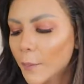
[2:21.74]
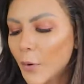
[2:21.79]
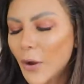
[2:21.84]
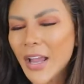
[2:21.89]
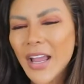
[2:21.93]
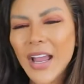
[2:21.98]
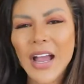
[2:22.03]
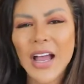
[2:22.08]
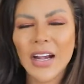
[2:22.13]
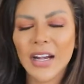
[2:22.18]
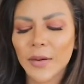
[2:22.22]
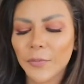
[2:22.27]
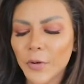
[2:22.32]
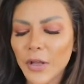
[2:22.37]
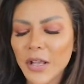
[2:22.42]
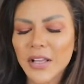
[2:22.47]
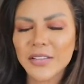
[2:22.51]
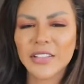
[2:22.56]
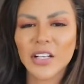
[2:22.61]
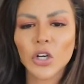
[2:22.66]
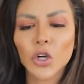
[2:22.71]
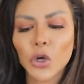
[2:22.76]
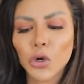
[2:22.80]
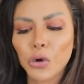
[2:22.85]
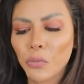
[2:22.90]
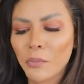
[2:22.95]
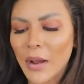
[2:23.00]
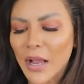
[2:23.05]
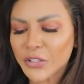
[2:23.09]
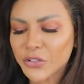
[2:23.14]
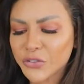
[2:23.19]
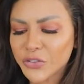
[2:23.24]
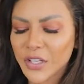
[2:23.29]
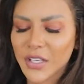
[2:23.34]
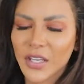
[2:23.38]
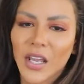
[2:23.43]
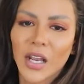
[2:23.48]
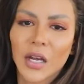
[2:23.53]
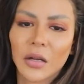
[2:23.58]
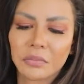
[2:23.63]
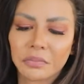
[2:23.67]
Pueden agarrar, pueden hacerlo con un vaso si
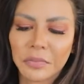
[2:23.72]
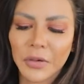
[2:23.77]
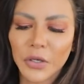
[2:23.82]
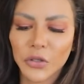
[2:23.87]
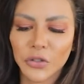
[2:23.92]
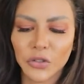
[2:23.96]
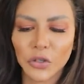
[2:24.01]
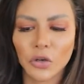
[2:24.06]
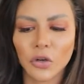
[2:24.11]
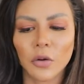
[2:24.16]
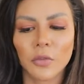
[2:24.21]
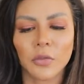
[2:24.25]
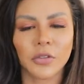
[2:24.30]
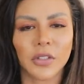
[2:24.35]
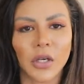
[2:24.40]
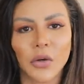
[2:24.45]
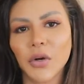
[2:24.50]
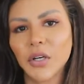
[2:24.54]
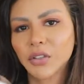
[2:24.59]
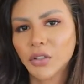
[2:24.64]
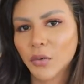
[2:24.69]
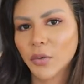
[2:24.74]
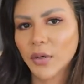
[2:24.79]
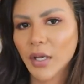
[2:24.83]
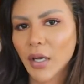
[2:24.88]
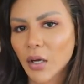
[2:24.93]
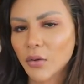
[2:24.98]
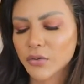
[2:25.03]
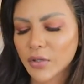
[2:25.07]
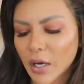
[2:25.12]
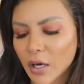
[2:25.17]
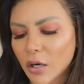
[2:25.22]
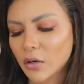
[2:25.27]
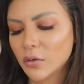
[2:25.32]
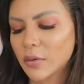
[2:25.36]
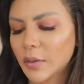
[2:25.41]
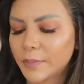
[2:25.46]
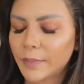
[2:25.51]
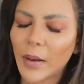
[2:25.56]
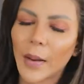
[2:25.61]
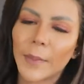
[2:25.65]
quieren, pero yo como tengo esto voy a
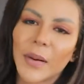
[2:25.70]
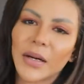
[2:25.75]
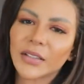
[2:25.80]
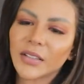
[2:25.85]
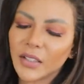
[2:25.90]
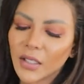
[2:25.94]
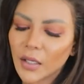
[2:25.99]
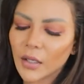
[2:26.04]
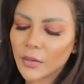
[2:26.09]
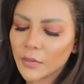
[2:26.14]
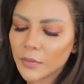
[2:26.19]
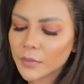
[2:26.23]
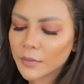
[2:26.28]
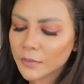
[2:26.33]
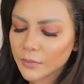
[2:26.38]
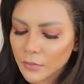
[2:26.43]
usarlo, aparte que